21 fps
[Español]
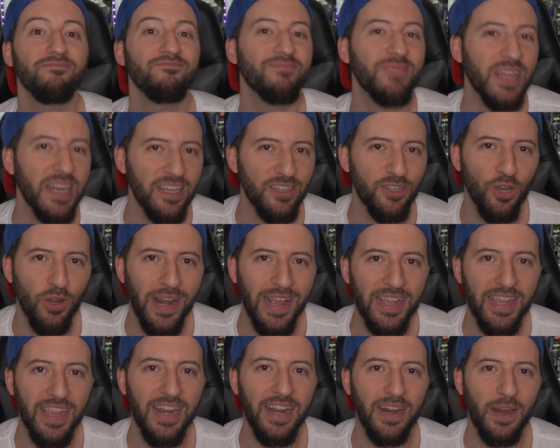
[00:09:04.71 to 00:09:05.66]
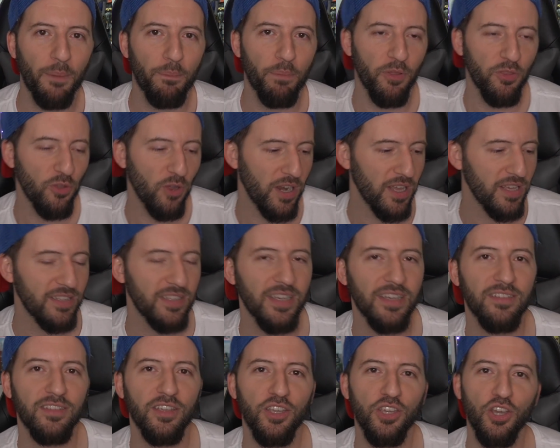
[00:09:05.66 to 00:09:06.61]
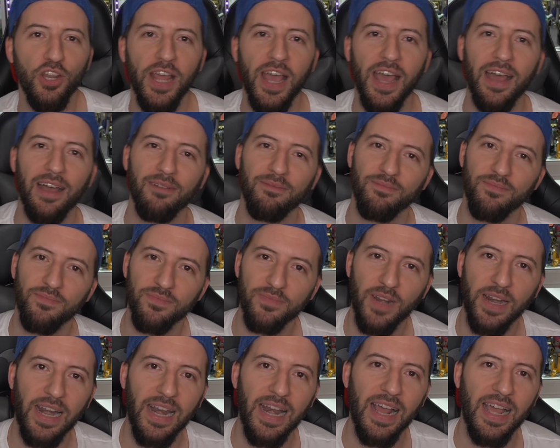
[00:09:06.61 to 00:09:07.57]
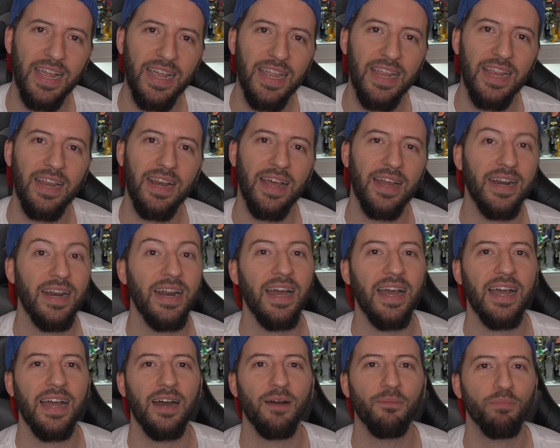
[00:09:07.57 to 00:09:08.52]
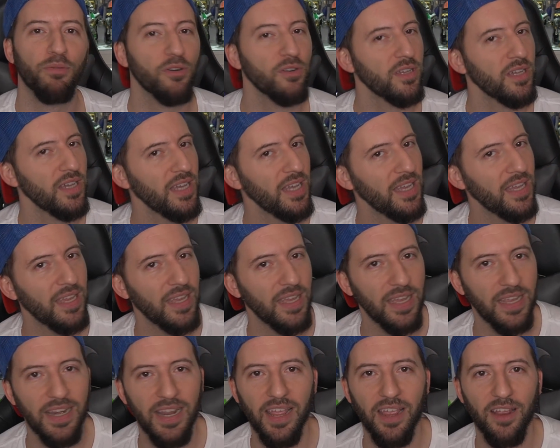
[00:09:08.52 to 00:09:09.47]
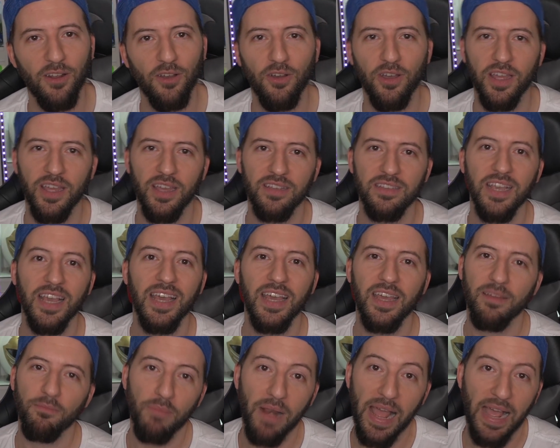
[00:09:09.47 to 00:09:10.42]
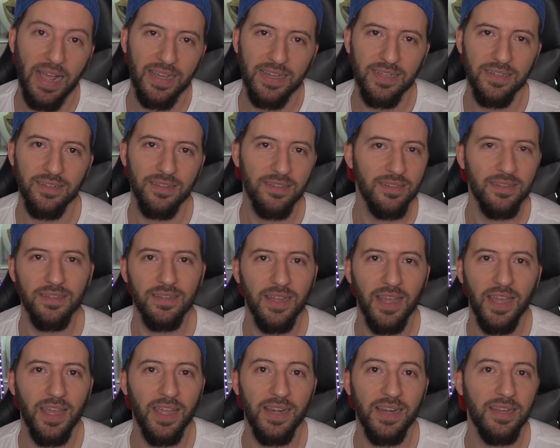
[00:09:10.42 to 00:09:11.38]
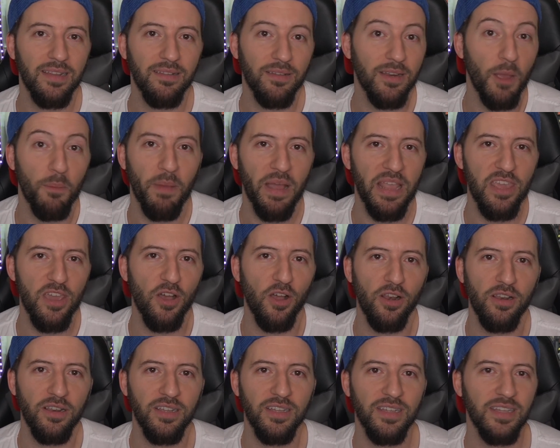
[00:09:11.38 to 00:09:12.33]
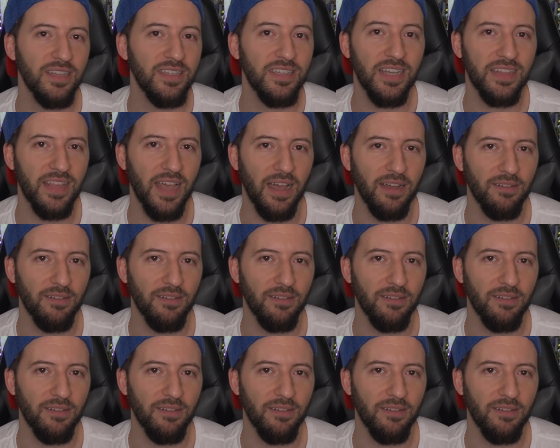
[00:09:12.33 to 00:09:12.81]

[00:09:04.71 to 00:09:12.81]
Crayola, ¿qué le respondió? Le dice, señora, relaje la raja porque eh, negro es black en español y ya está.